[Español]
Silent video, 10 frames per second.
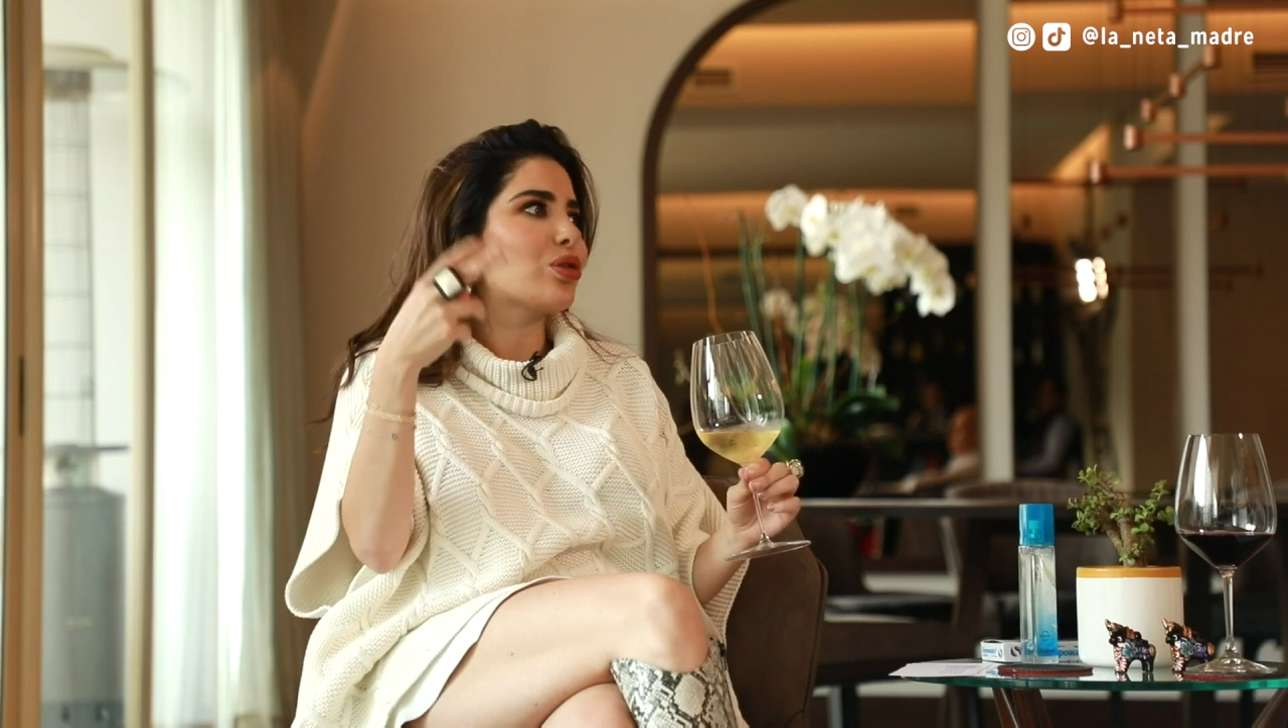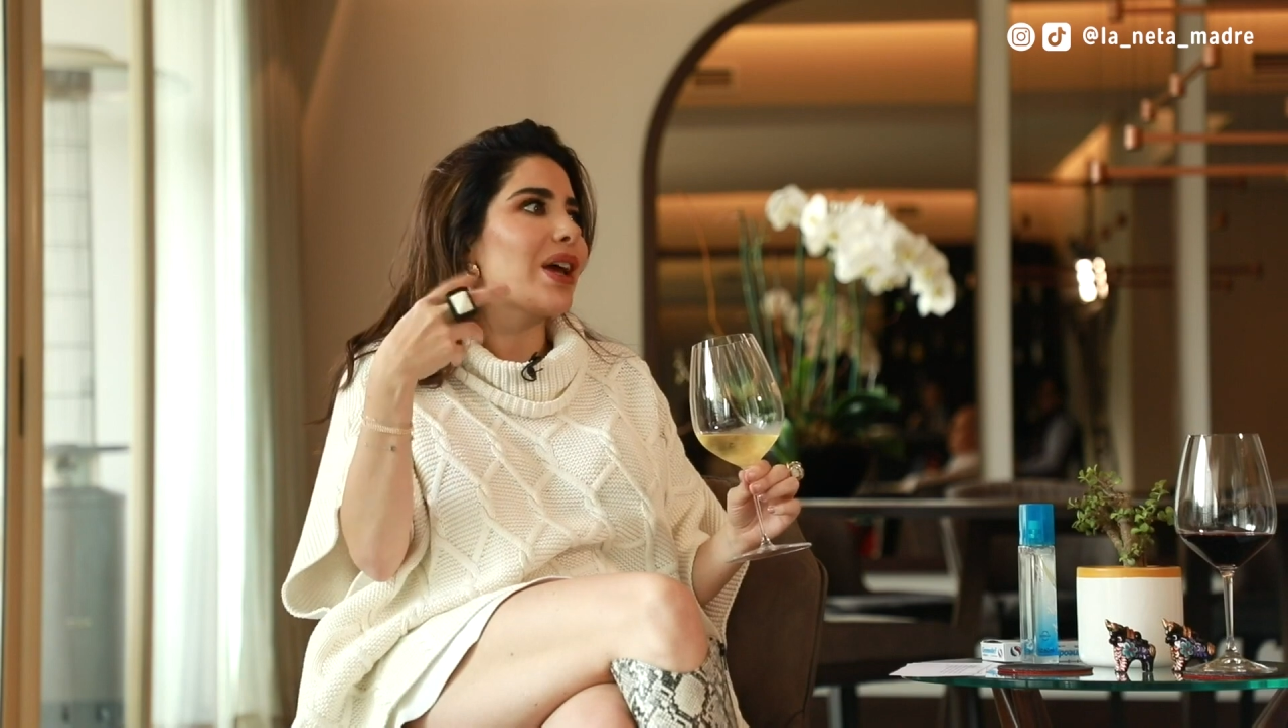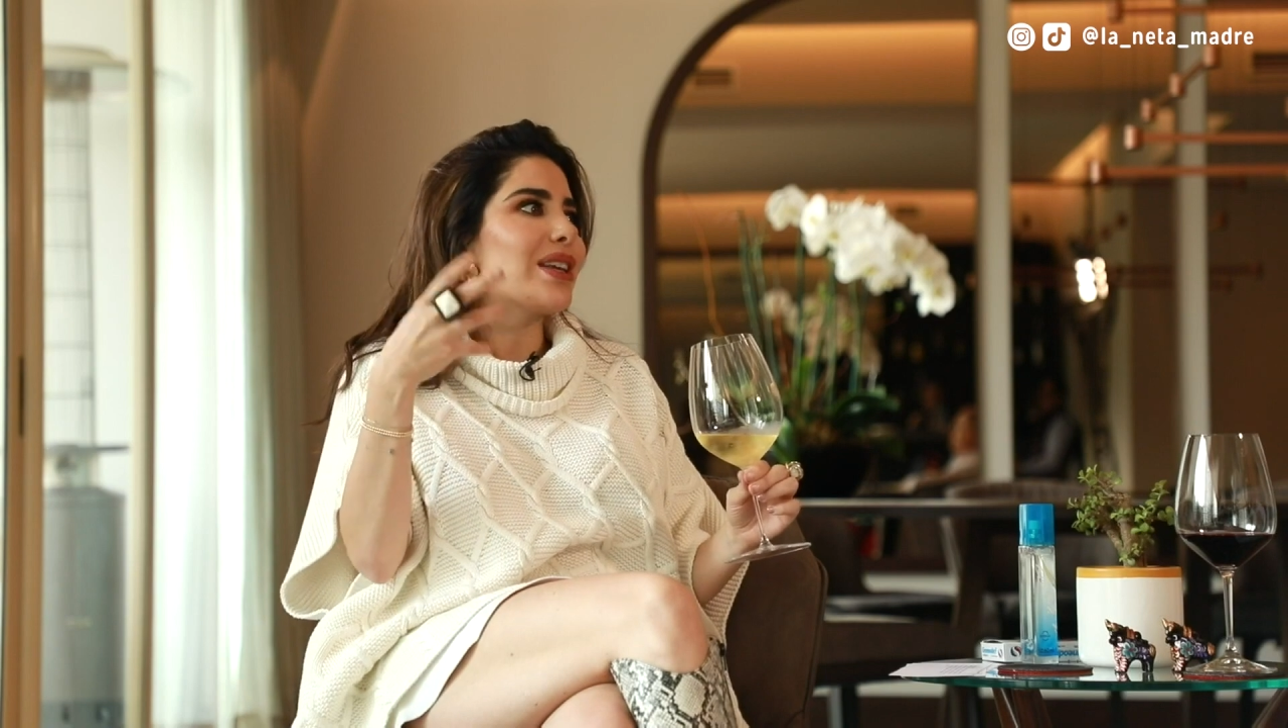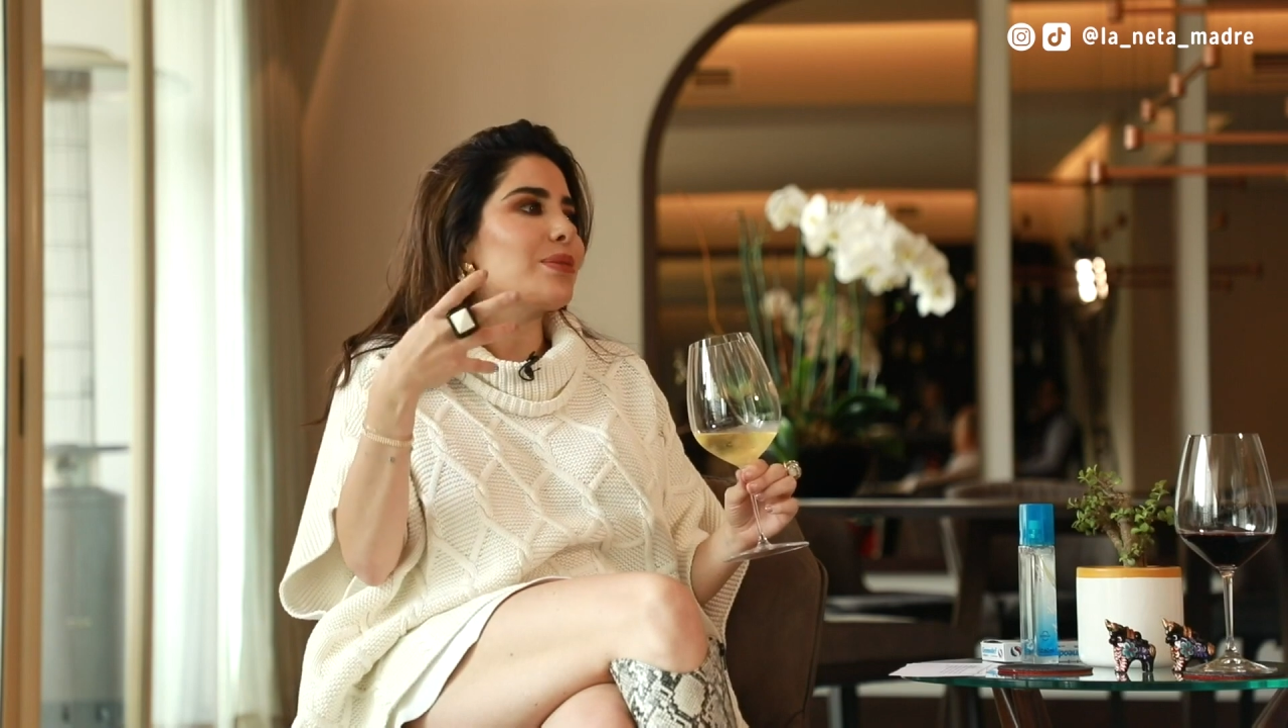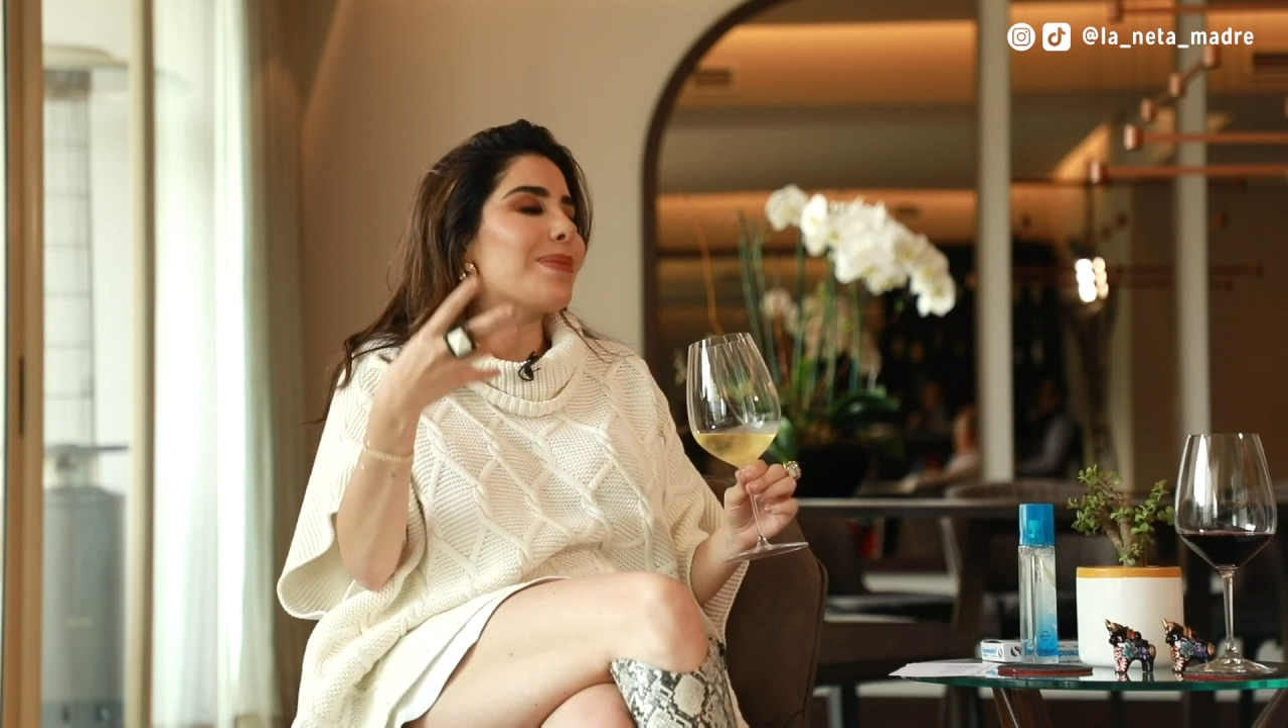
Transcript: O sea, es